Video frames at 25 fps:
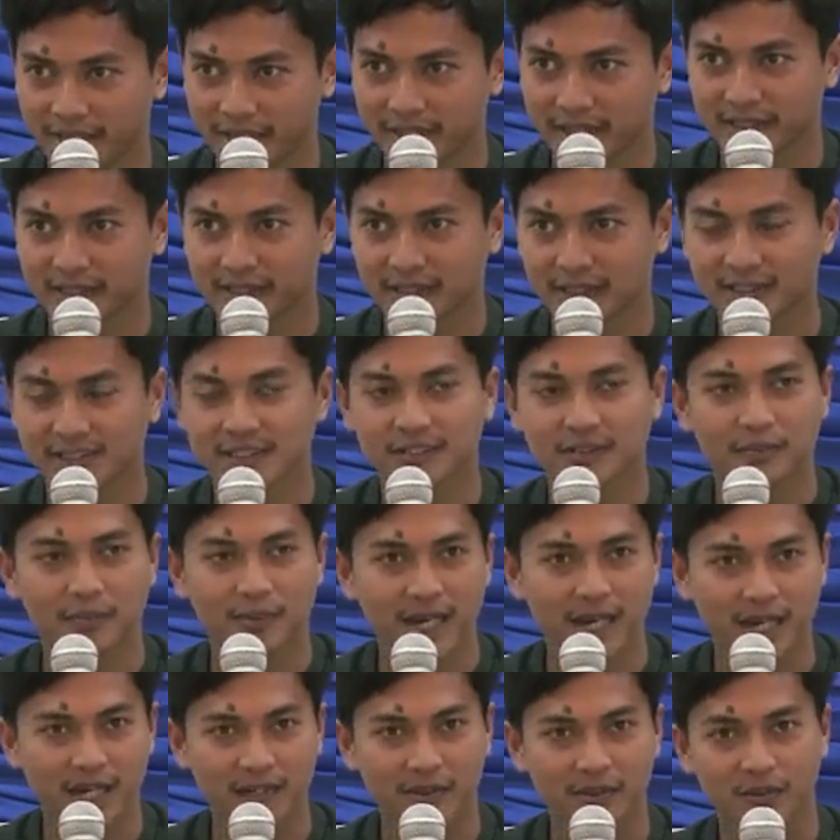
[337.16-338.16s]
ครับขณะ
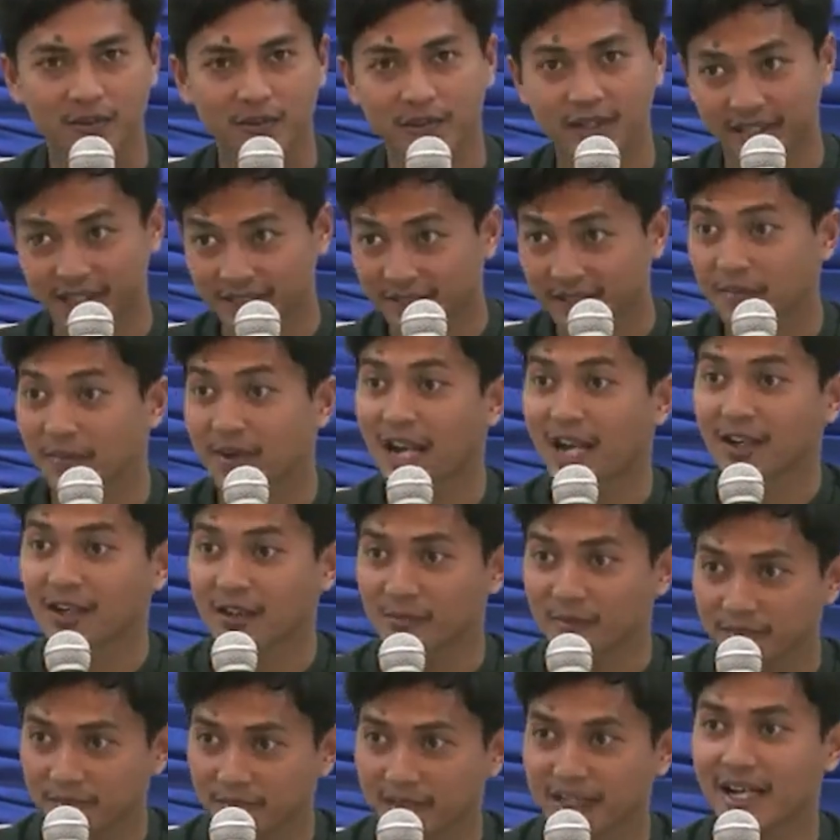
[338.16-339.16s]
ที่คุณนันทิวัฒน์
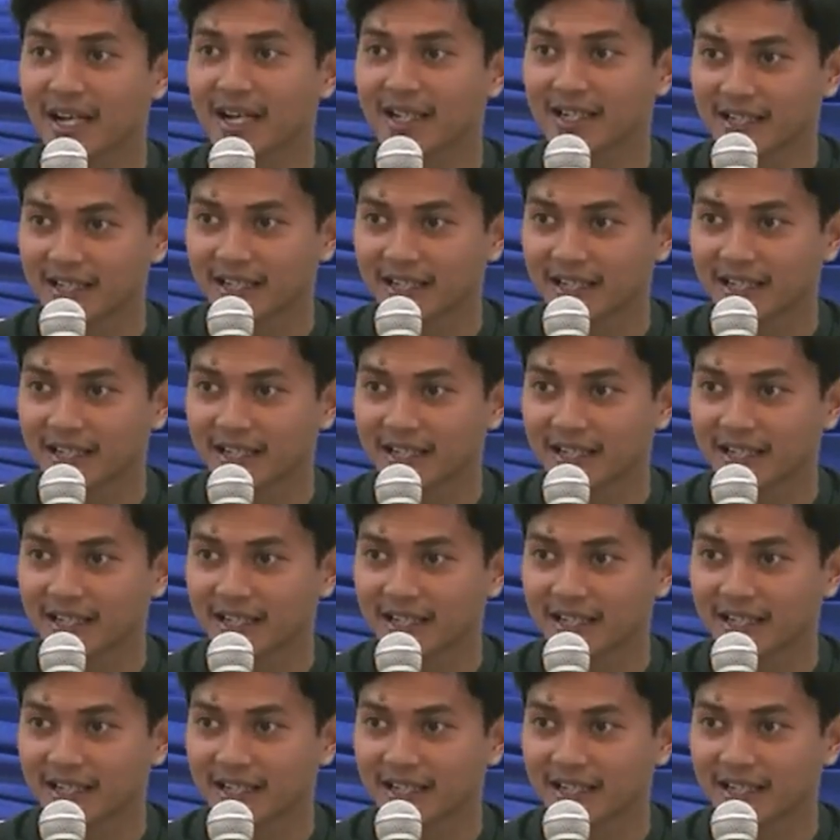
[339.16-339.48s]
สามารถค